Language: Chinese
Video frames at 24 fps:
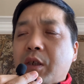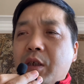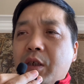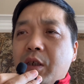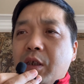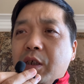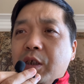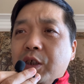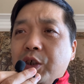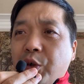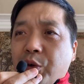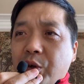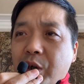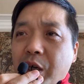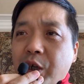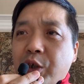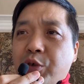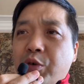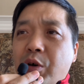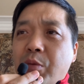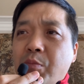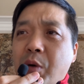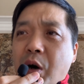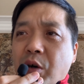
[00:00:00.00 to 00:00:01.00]
有人
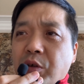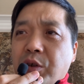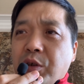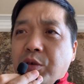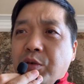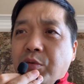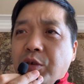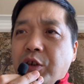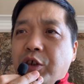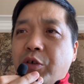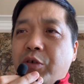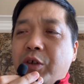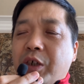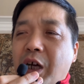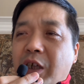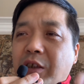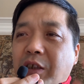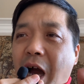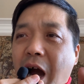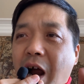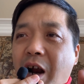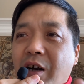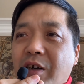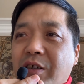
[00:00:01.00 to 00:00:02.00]
说毛泽东就是他
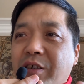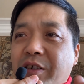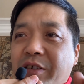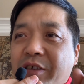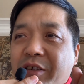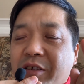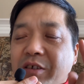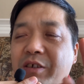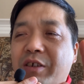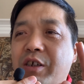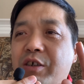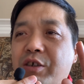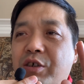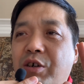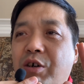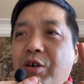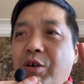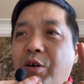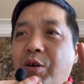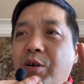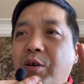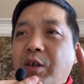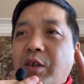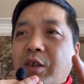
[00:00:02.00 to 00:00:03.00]
大儿子死了之
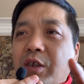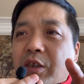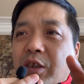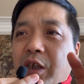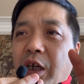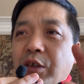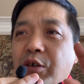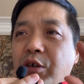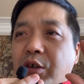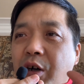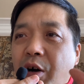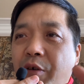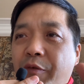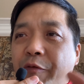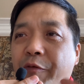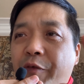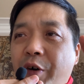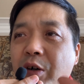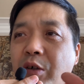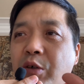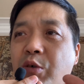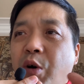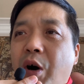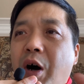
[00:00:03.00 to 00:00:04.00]
后，他就更
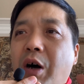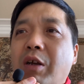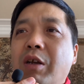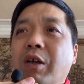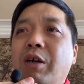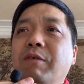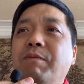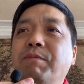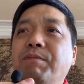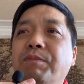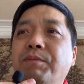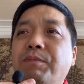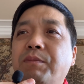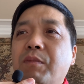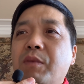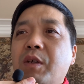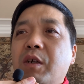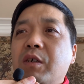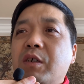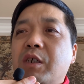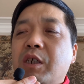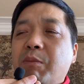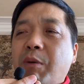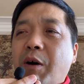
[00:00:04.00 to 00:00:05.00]
疯狂了，
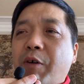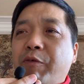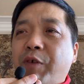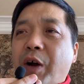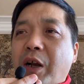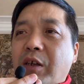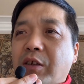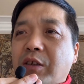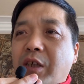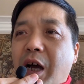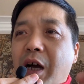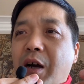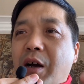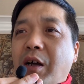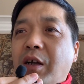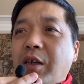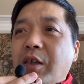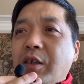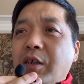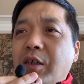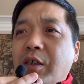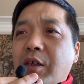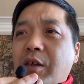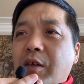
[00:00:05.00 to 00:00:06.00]
是吧？反正他
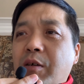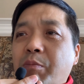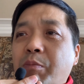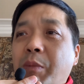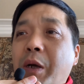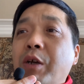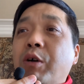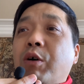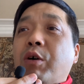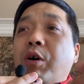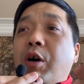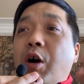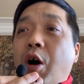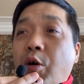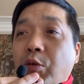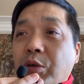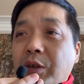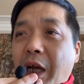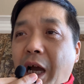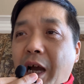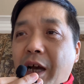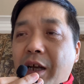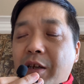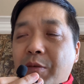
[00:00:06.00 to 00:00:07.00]
没有后
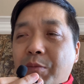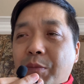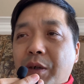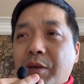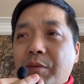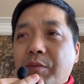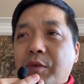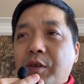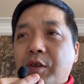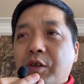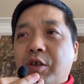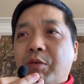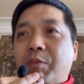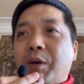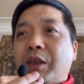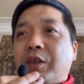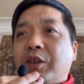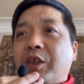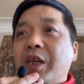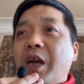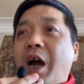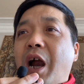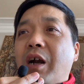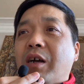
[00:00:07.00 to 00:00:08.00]
代了嘛，是吧？
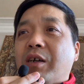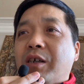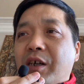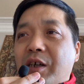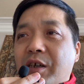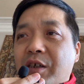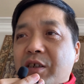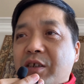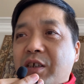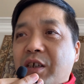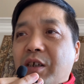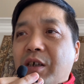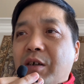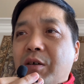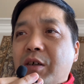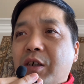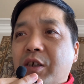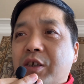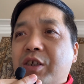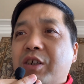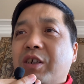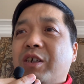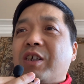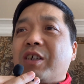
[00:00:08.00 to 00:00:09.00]
第二个儿子
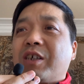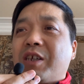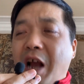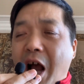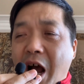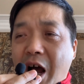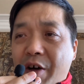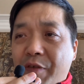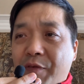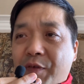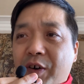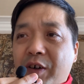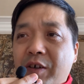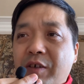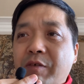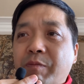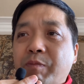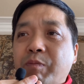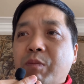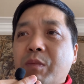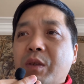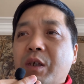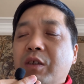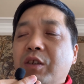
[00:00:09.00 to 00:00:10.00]
是个傻子，
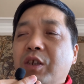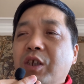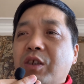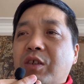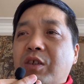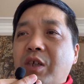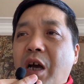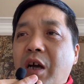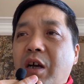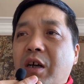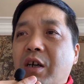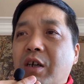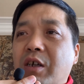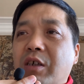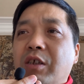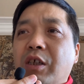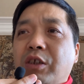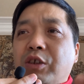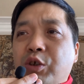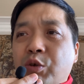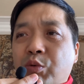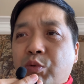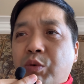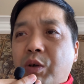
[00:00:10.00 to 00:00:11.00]
第三个儿子
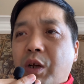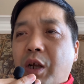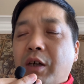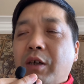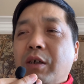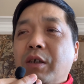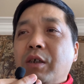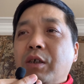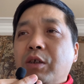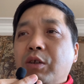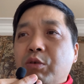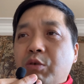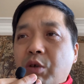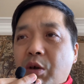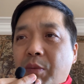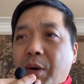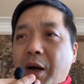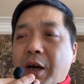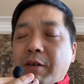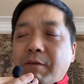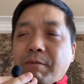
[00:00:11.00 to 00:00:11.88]
丢了，对吧？